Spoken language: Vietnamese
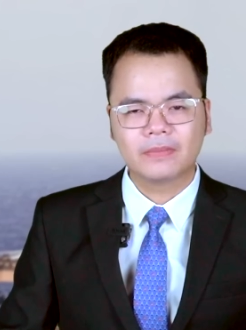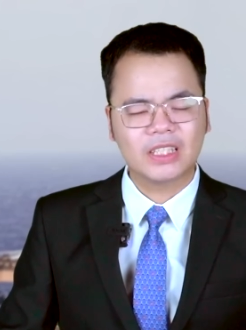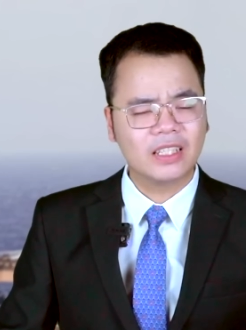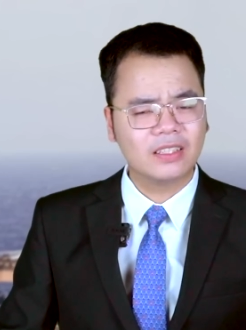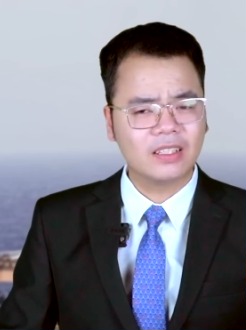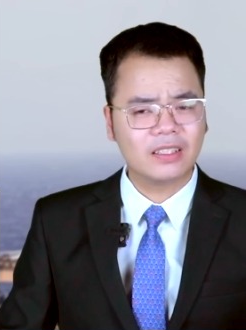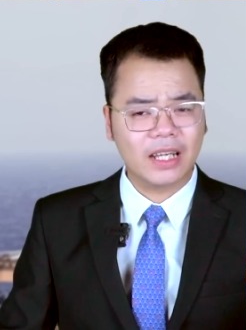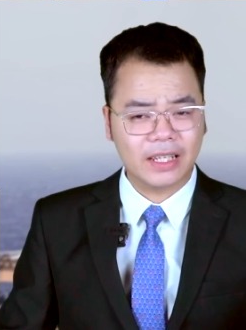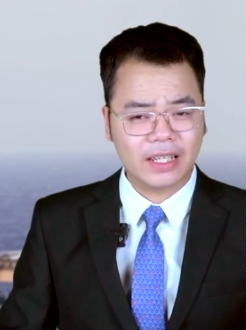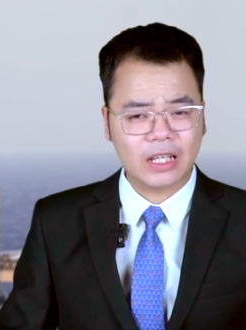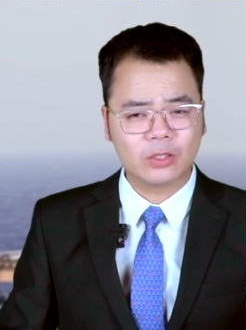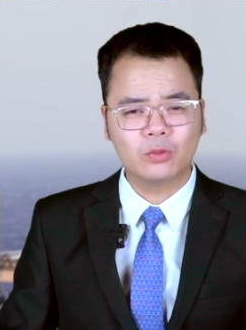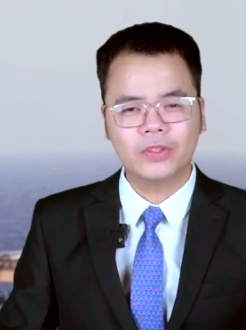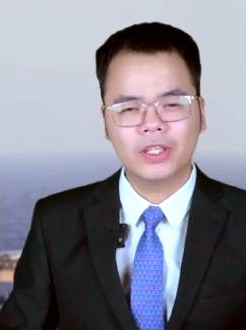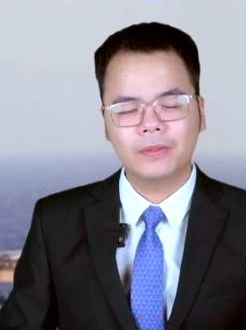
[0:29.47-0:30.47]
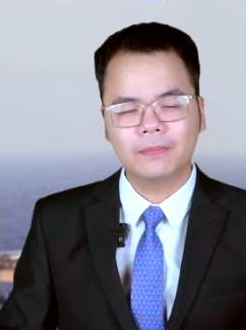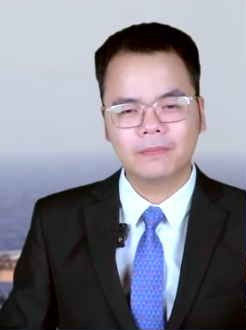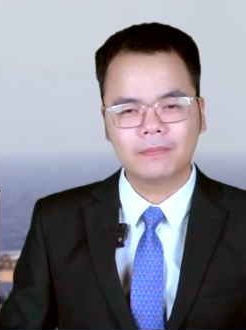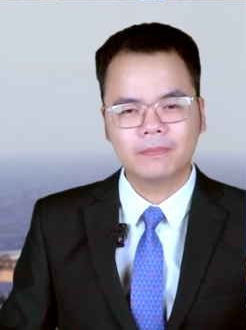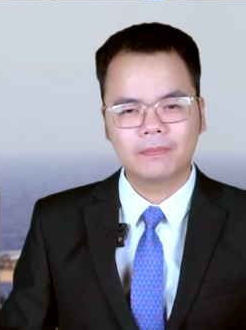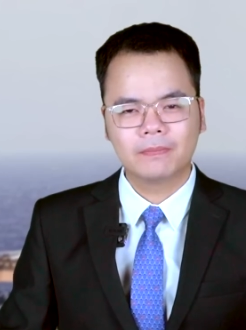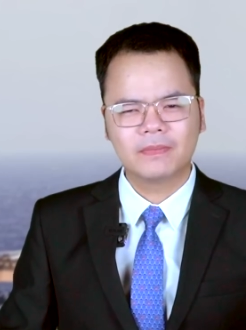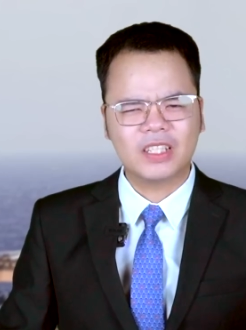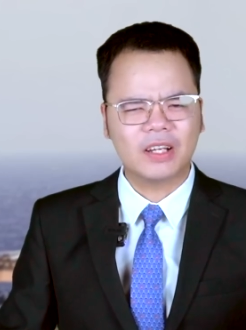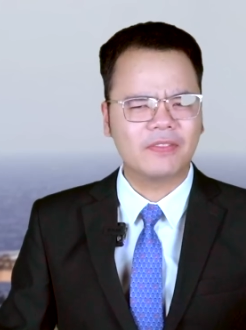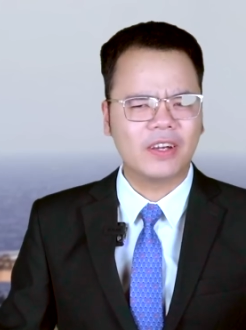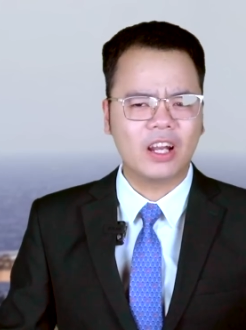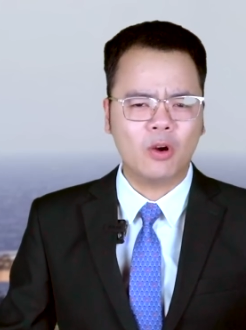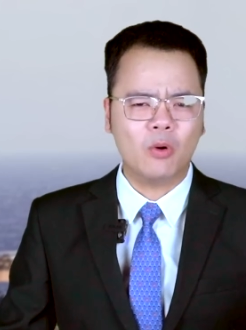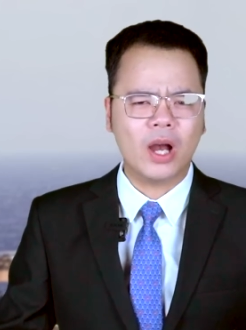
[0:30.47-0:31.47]
Tin tức này khá thú vị Chẳng
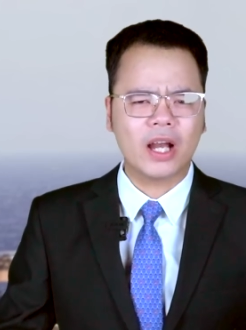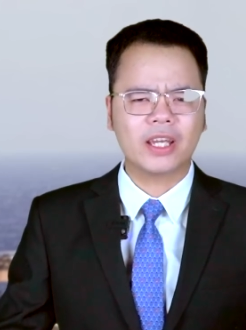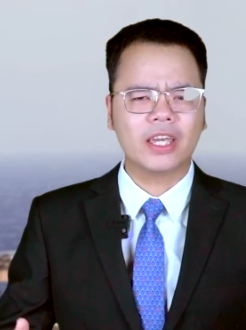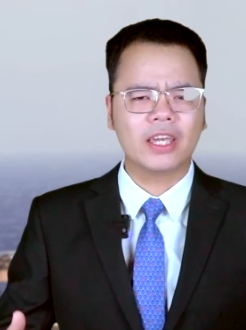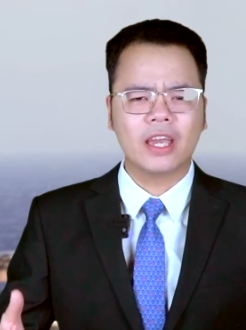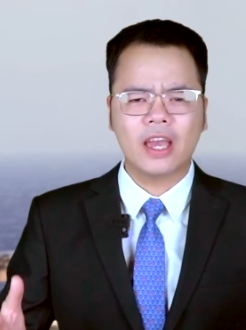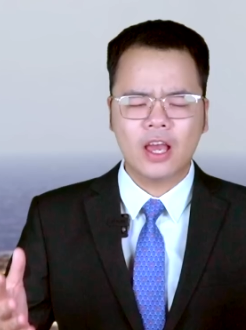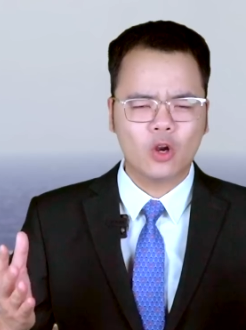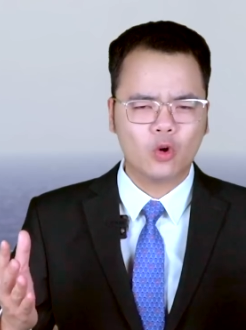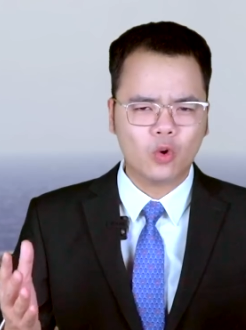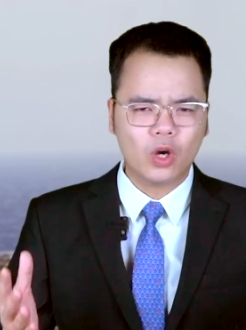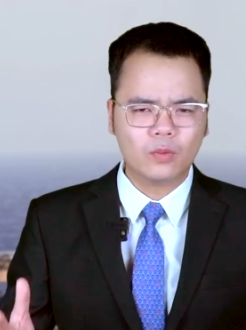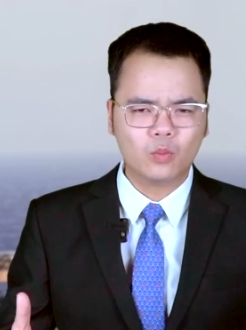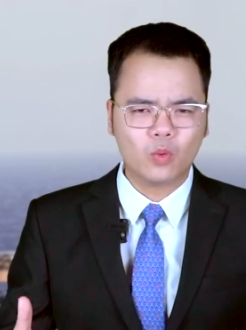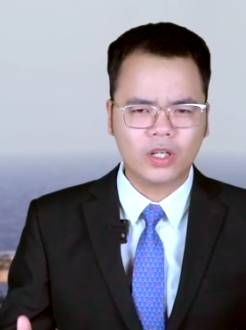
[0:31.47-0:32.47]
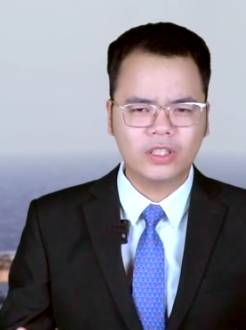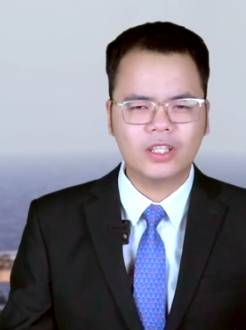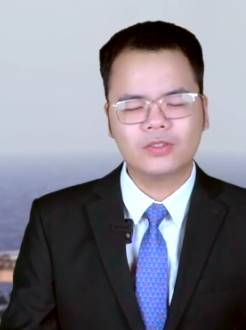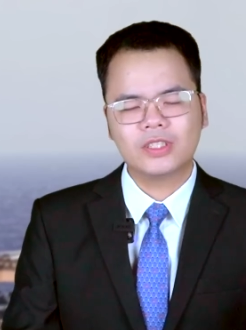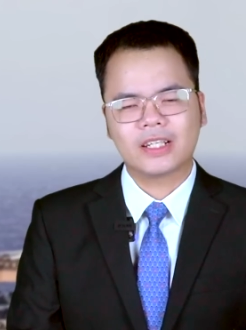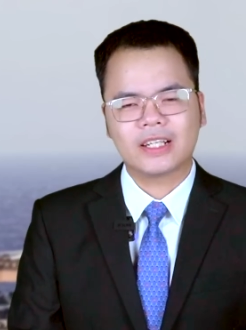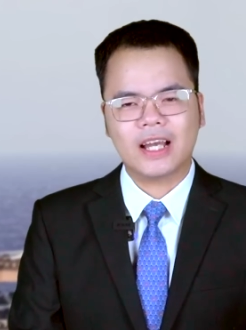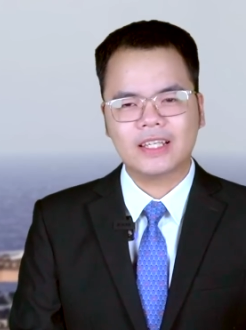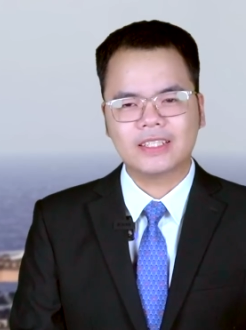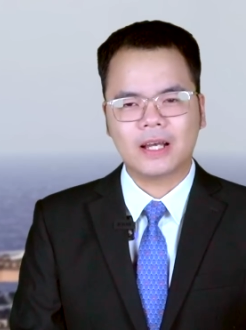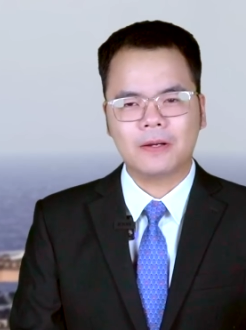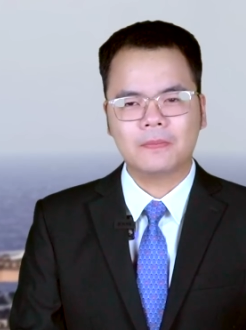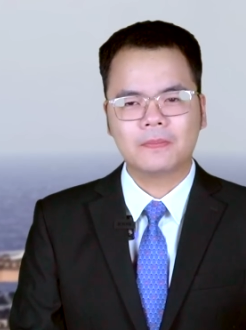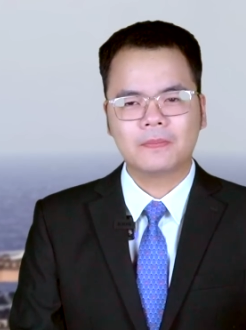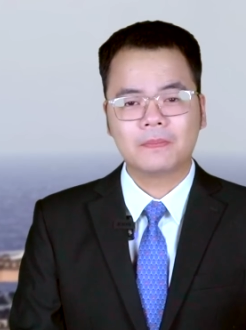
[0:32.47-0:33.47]
phải là Hoa Kỳ luôn muốn tiêu diệt Nga hay
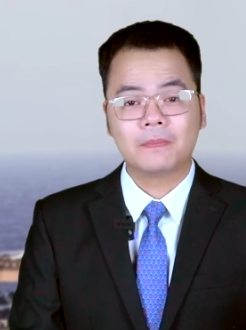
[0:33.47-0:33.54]
sao?